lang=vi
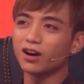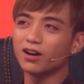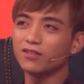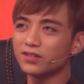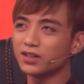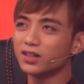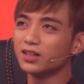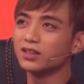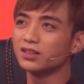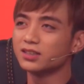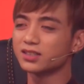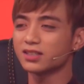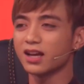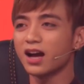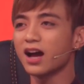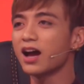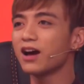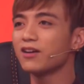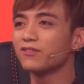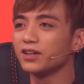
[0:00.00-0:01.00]
cover
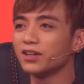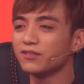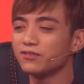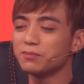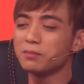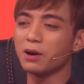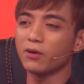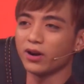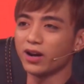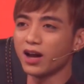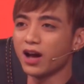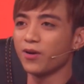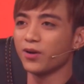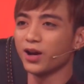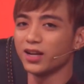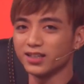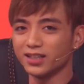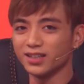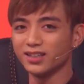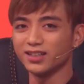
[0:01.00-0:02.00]
star với phiên bản hoàn hảo
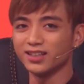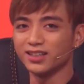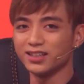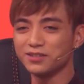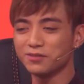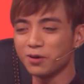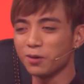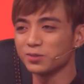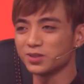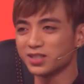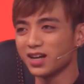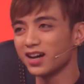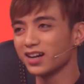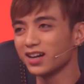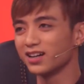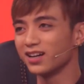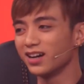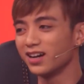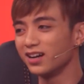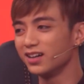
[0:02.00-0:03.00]
này thì hy vọng
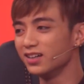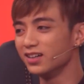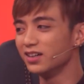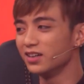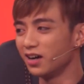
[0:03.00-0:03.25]
rằng uh,